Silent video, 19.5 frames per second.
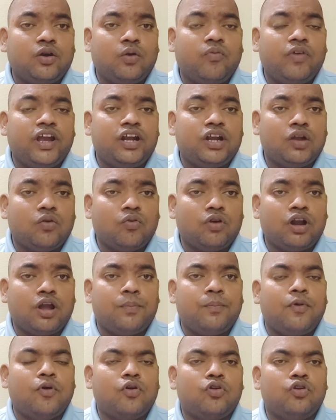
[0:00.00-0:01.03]
కువైట్లో ఉన్న
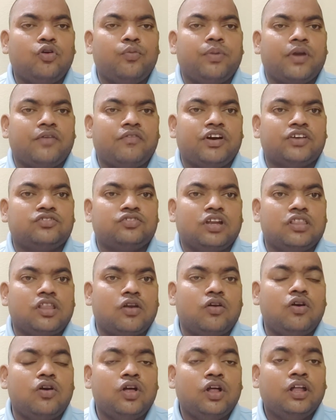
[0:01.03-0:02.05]
పౌరులు
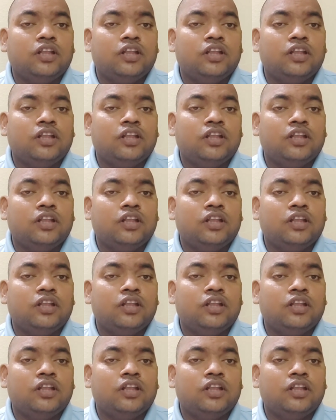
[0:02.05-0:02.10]
ప్రవాసులందరూ